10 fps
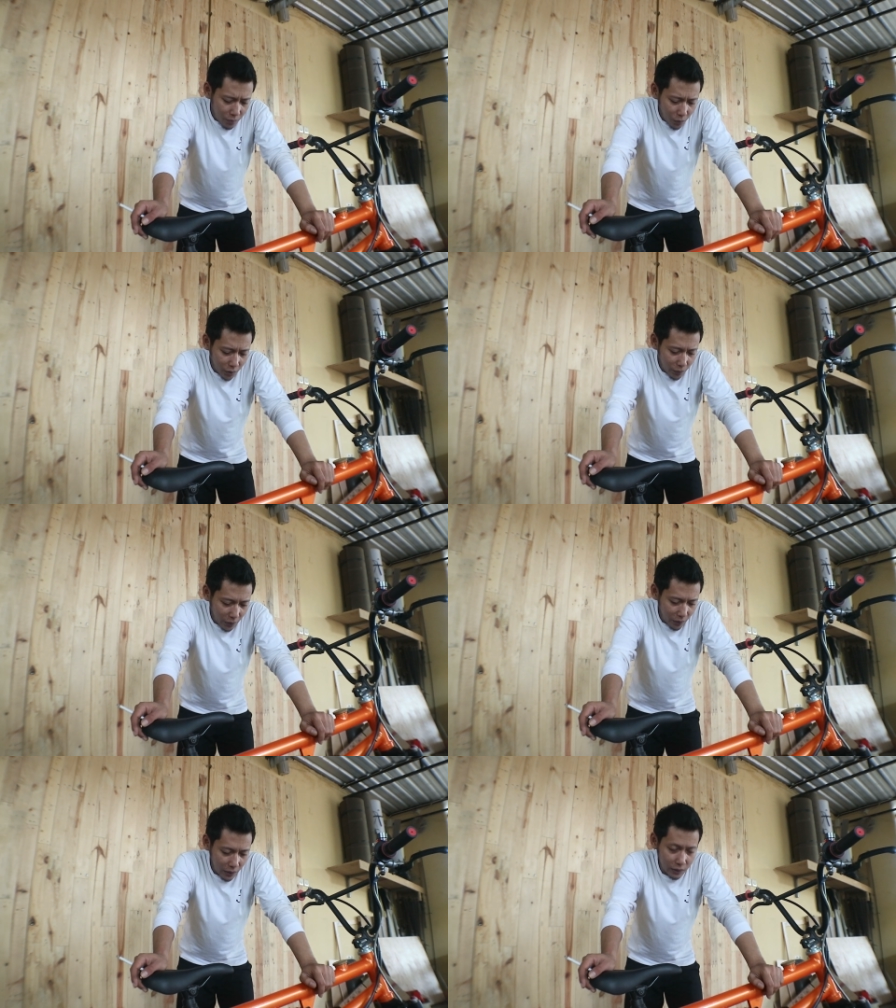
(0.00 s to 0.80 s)
mau
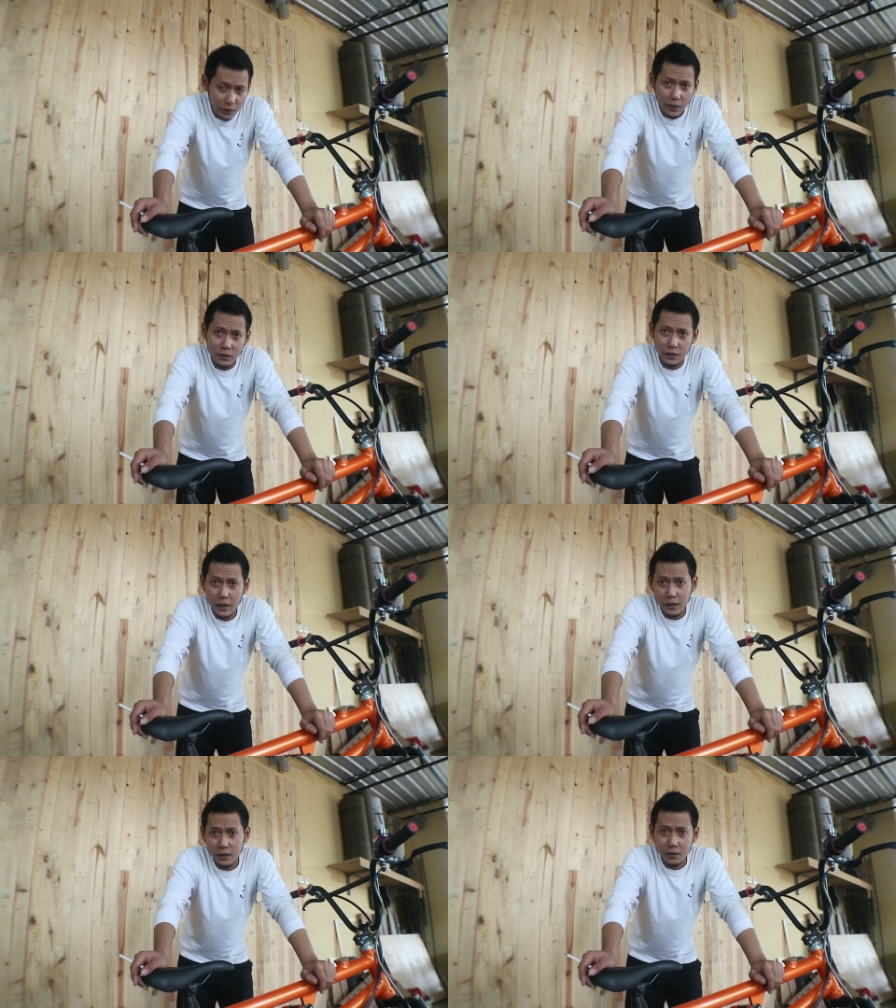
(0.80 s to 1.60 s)
dibawa ke
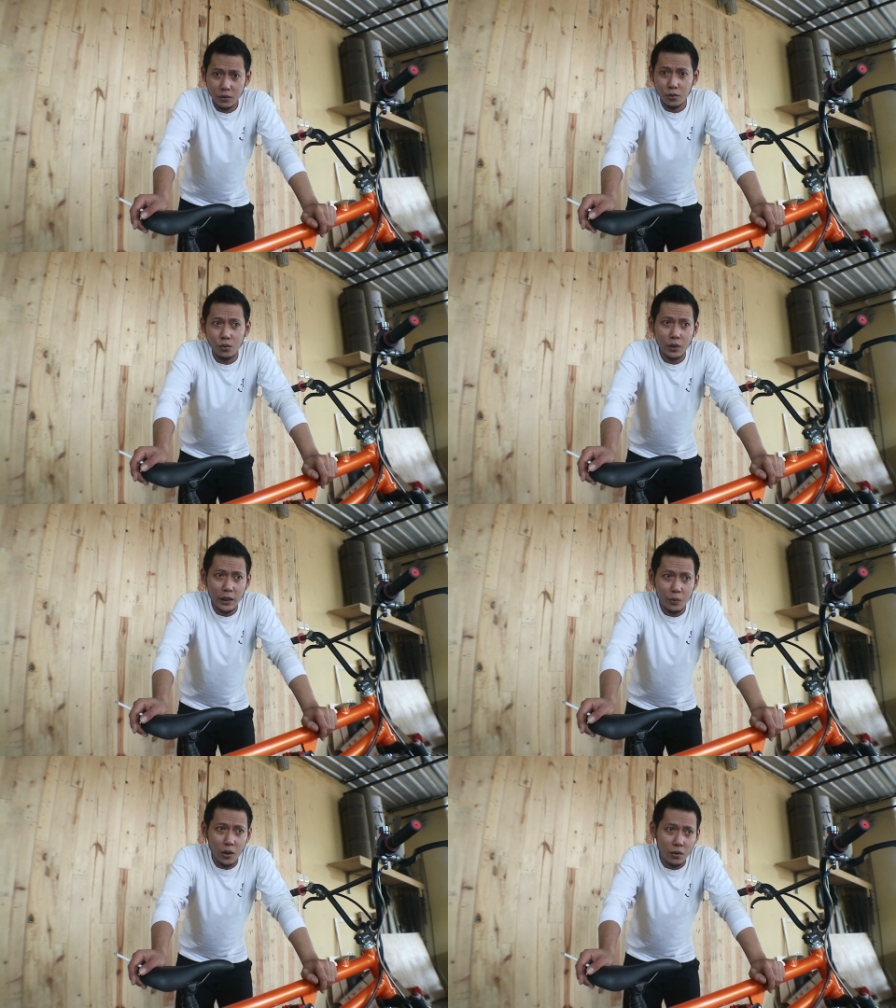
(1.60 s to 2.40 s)
tanjakan
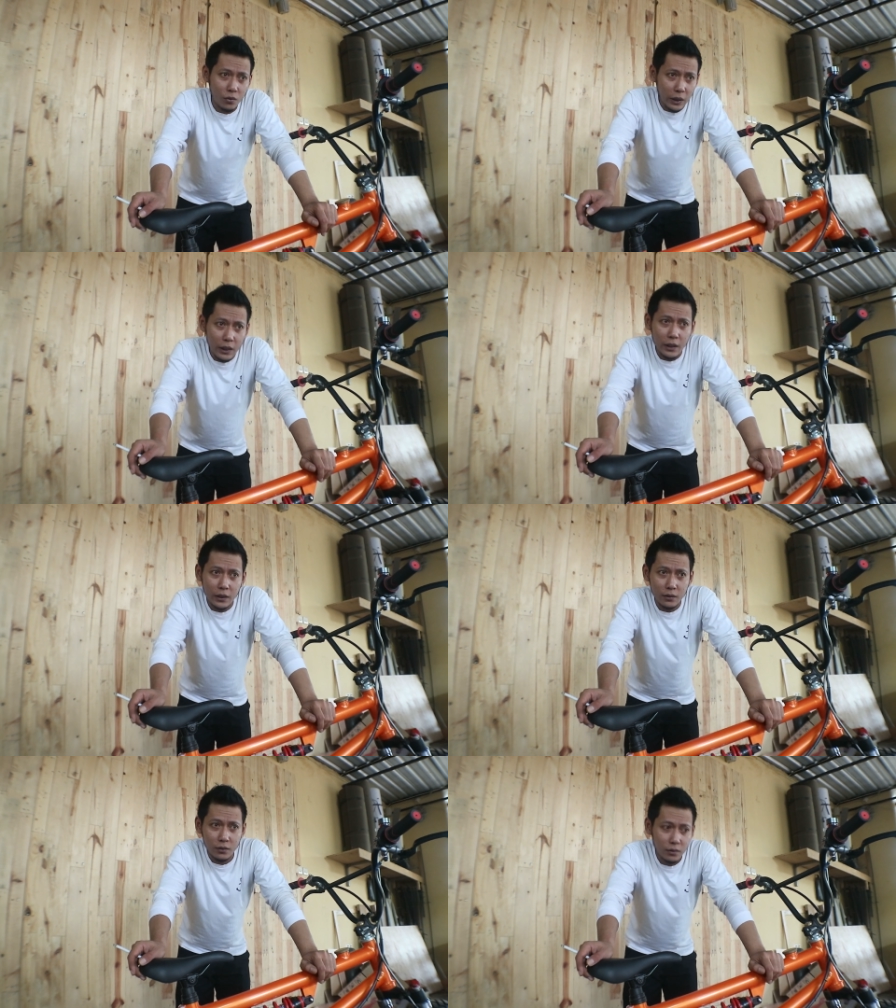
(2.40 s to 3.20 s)
keturunan mau
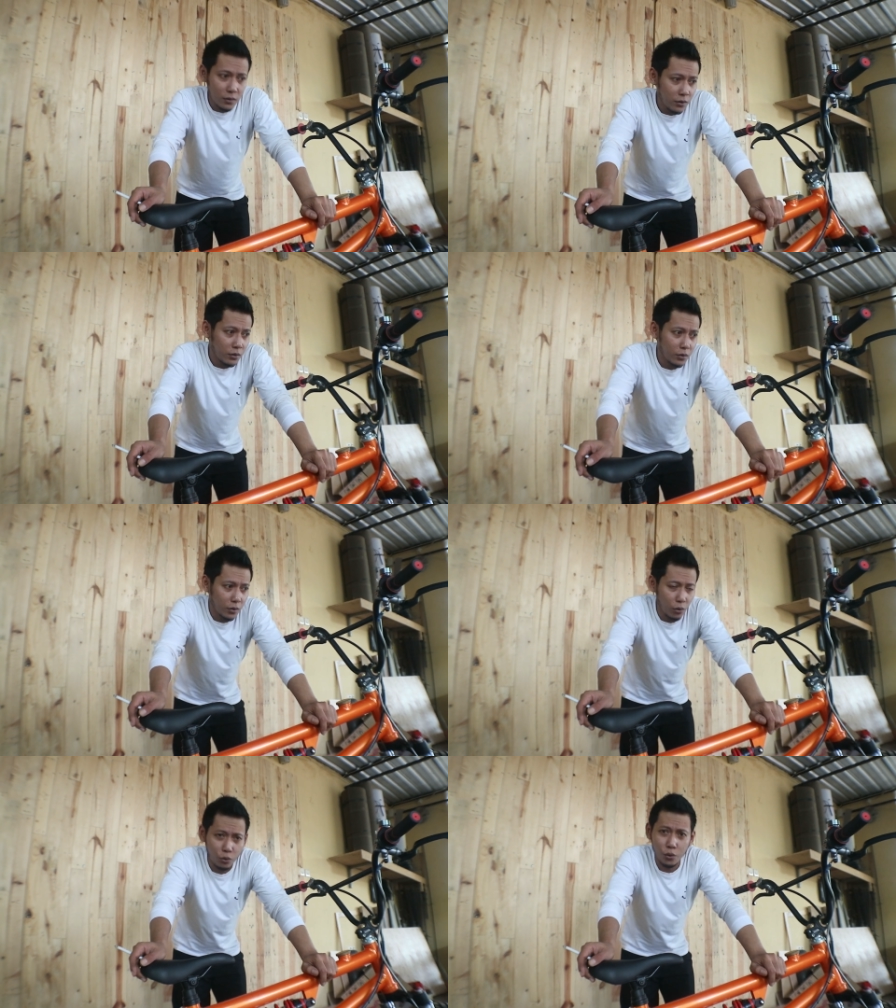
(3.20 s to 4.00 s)
kalian
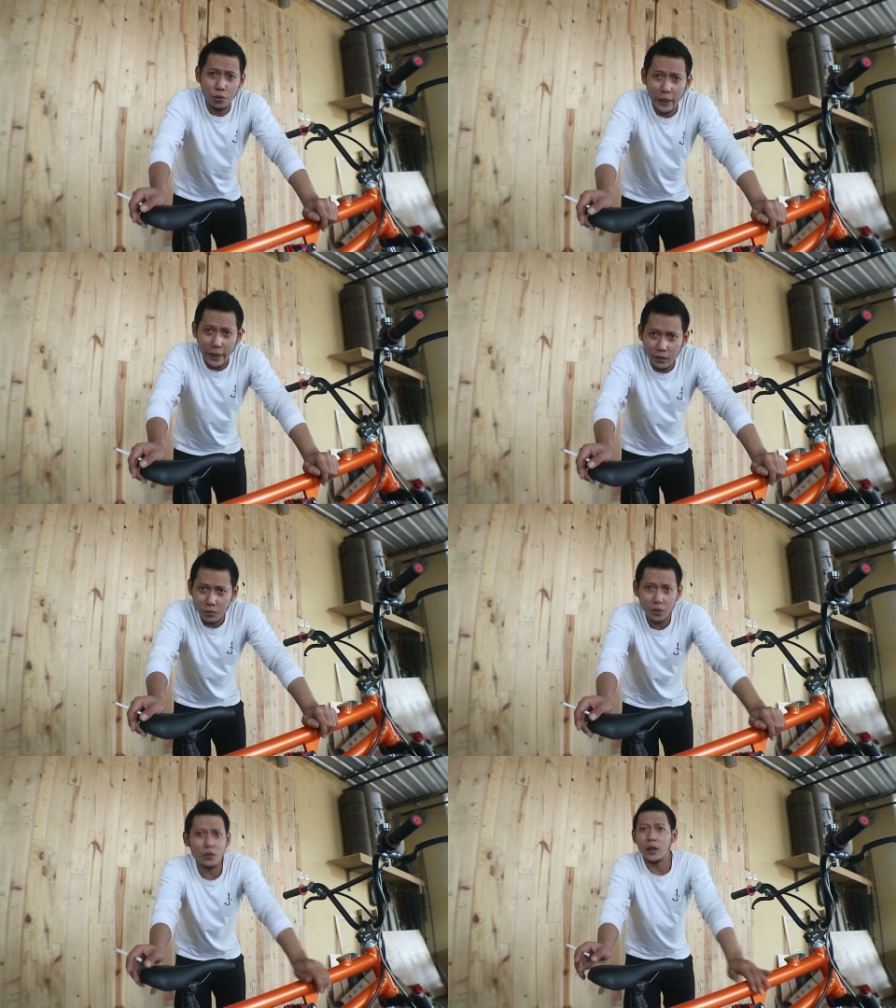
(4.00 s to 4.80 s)
gelundungan
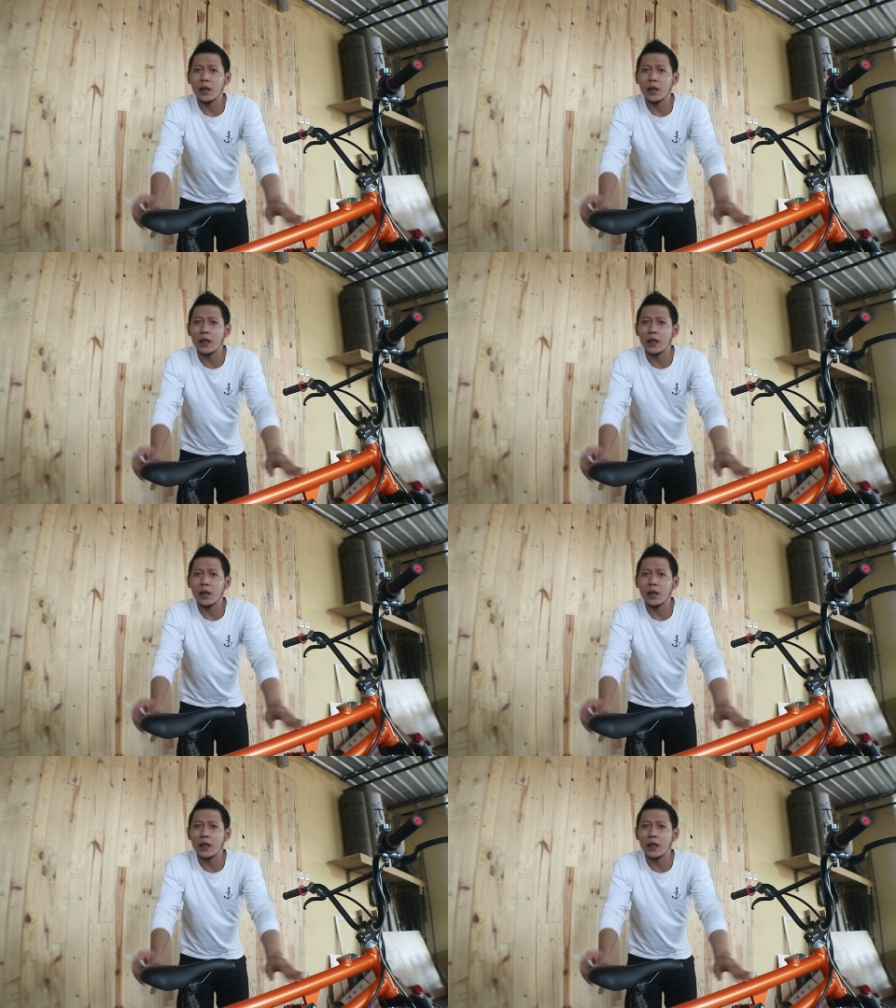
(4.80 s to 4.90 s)
mau